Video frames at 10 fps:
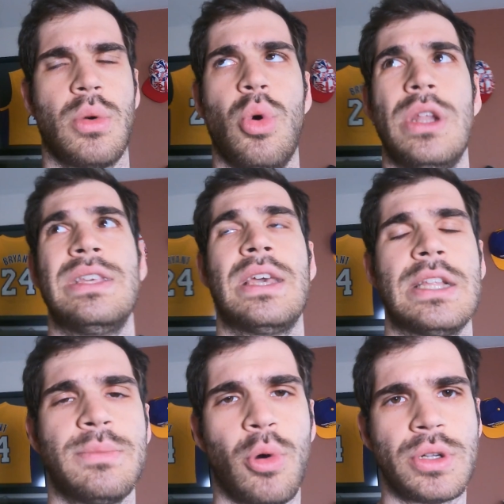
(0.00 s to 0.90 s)
O linke
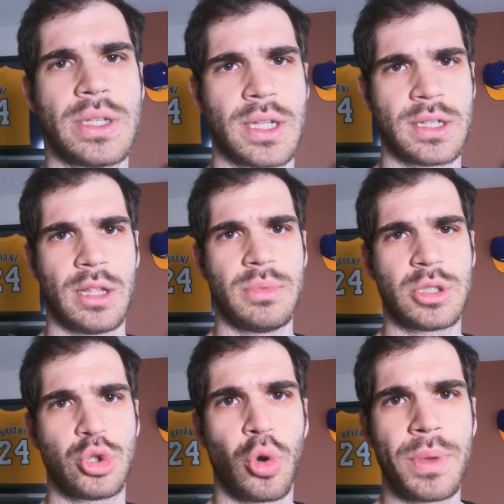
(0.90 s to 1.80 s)
gidip oradan satın
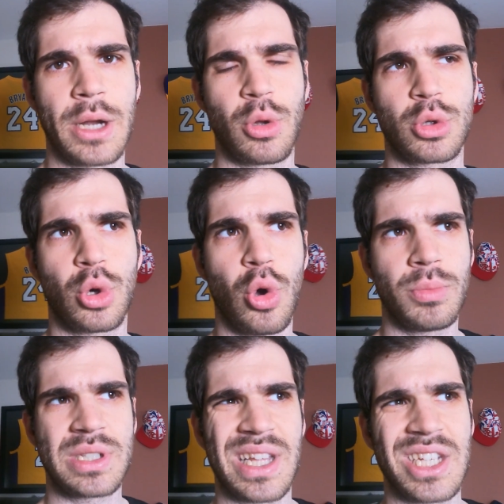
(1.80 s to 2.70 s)
alabilirsin.
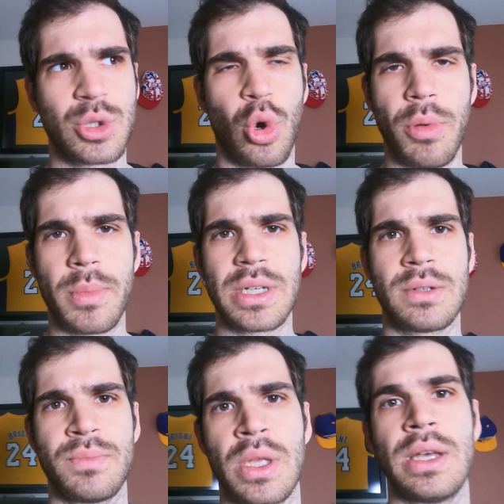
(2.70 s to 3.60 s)
shopiercom slash kobemir.